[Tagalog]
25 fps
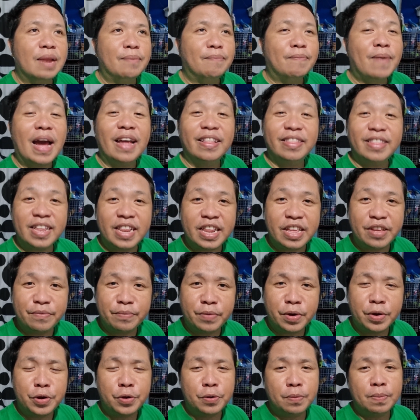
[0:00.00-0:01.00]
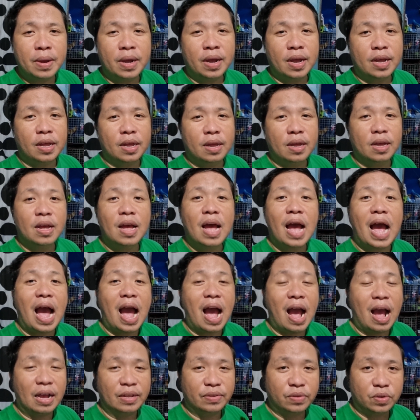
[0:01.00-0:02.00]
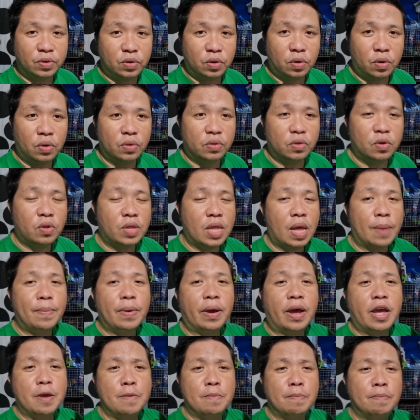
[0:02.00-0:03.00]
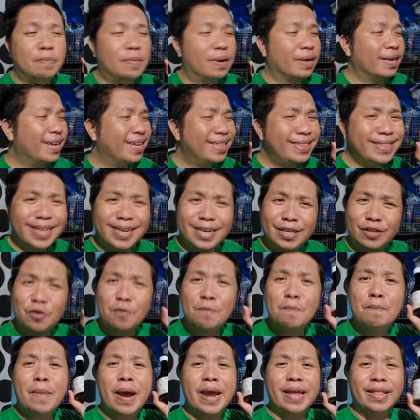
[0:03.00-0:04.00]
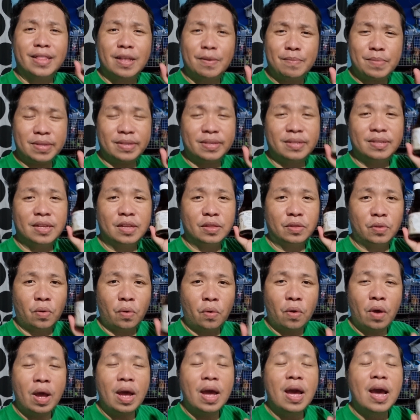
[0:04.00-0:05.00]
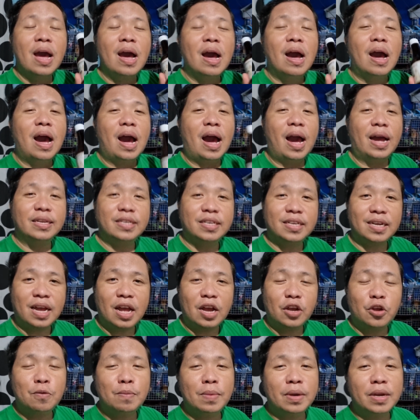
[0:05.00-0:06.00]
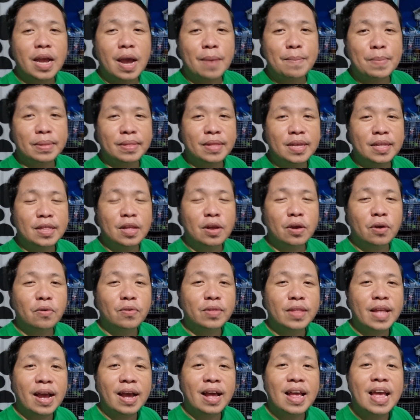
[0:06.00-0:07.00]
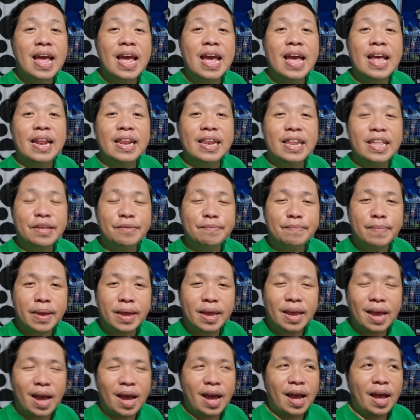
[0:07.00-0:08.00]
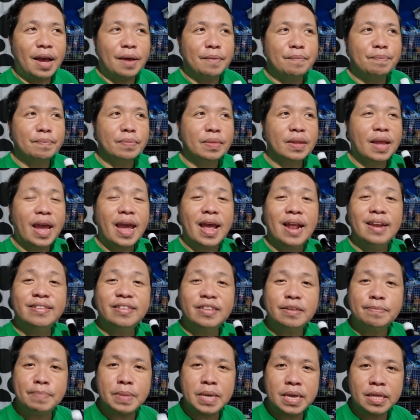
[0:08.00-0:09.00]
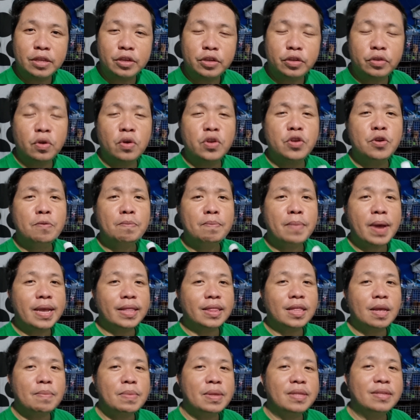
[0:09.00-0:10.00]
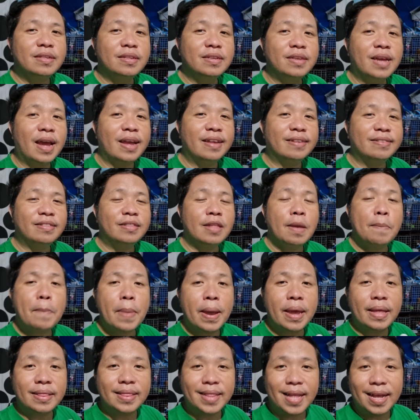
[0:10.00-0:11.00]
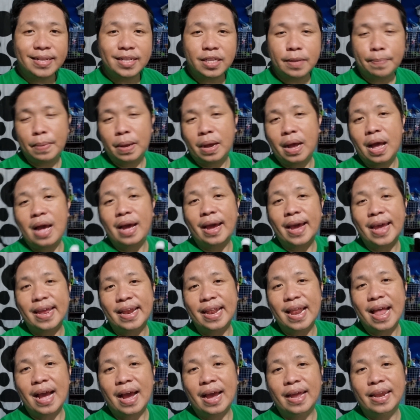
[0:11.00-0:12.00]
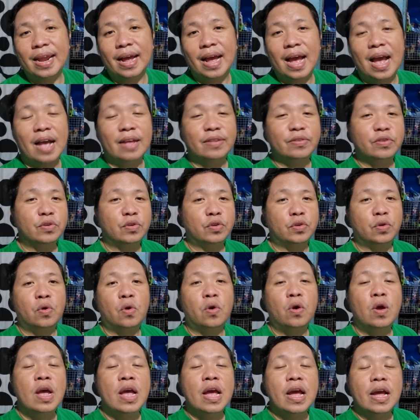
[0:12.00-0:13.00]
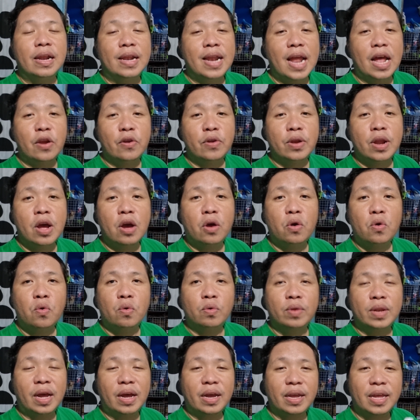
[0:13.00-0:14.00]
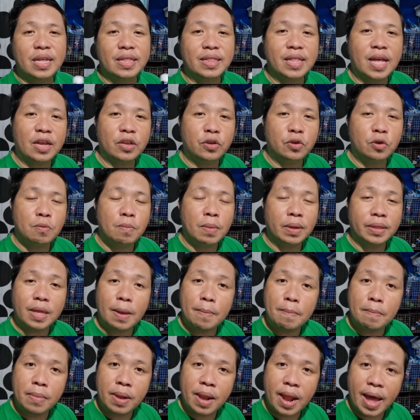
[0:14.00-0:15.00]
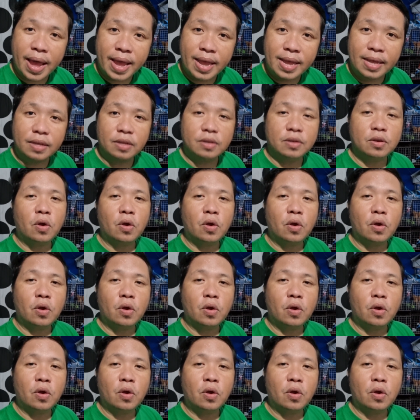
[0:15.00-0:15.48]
fatty liver yung mga aso nyo. So napaka ganda nitong vitamins na to. At saka gumagamit din ako ng live, uh, ah, LC Beach. So, yung vitamins guys, depende sa pangangailangan ng aso nyo. Lalo na kung nakikita nyong matamlay